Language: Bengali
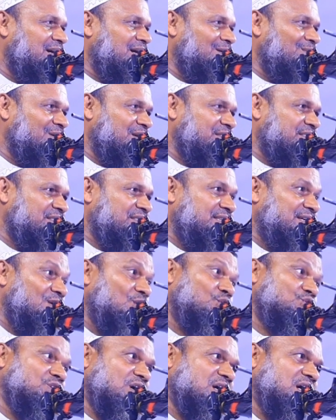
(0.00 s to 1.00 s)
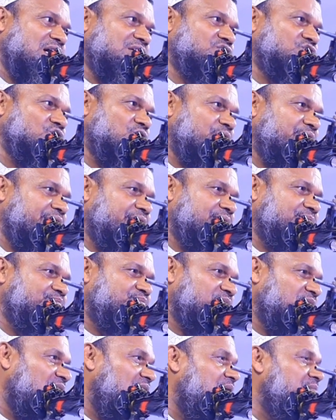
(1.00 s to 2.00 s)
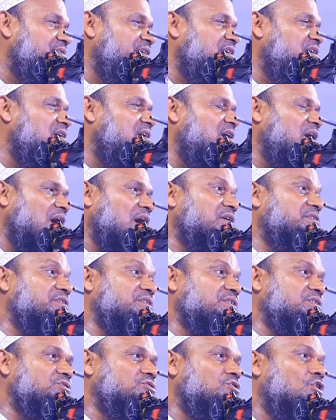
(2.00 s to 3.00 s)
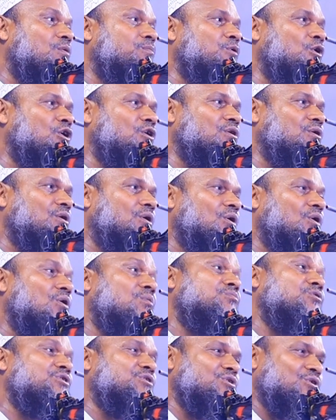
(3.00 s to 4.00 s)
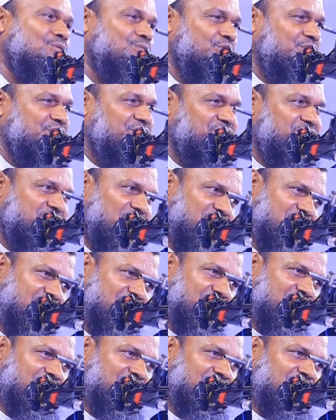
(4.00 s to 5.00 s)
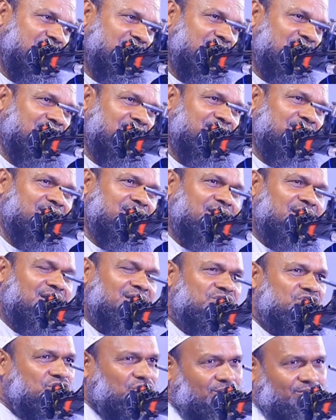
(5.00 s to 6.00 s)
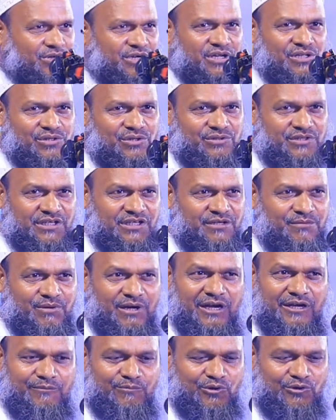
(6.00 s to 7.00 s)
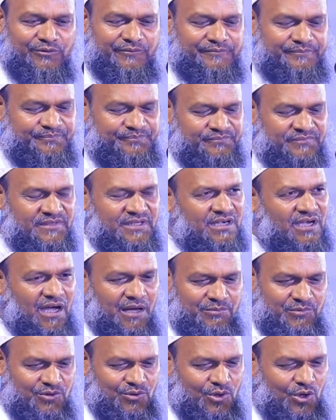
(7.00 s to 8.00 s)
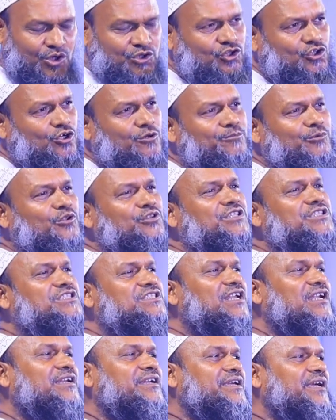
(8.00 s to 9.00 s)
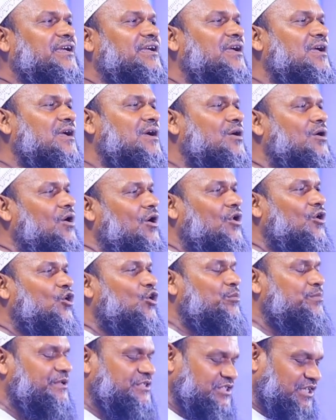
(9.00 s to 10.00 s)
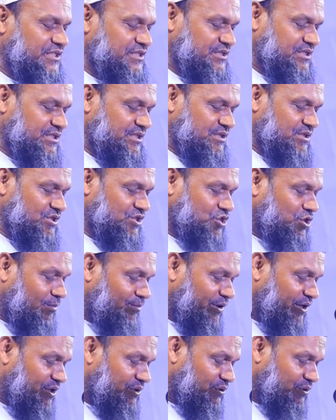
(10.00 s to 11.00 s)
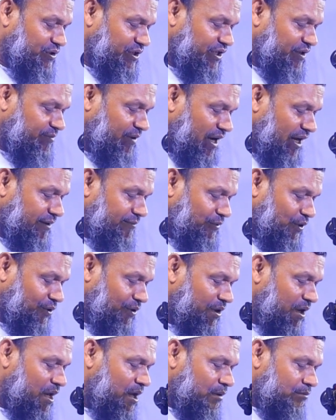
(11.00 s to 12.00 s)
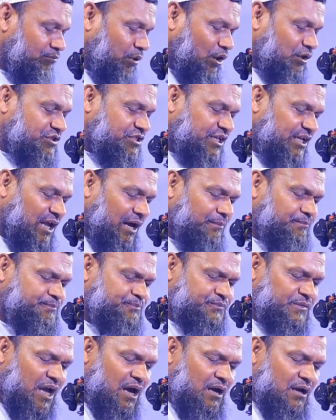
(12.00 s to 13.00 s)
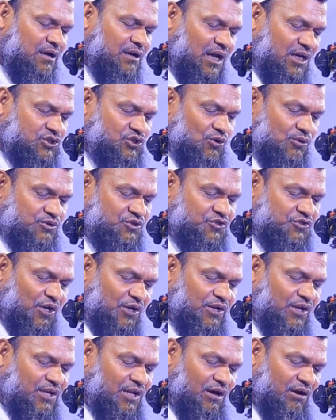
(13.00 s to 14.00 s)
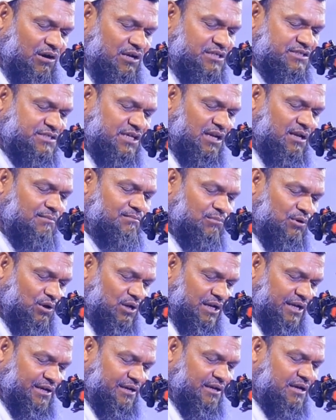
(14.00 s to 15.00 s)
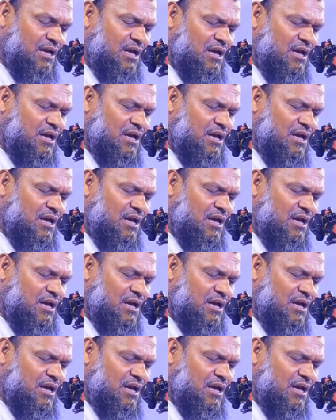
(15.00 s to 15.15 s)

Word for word: আমার দৃঢ়তা কাজ করে আমি কাজে সফল হবই হব ইনশাল্লাহ সম্মানিত দিনই ভাই বোন আমি অত্র প্রতিষ্ঠানকে অনুরূপী চাচ্ছি সম্মানিত দিনী ভাই বোন বলছিলাম রাসুল সাল্লাহ আলি সাল্লাম বললেন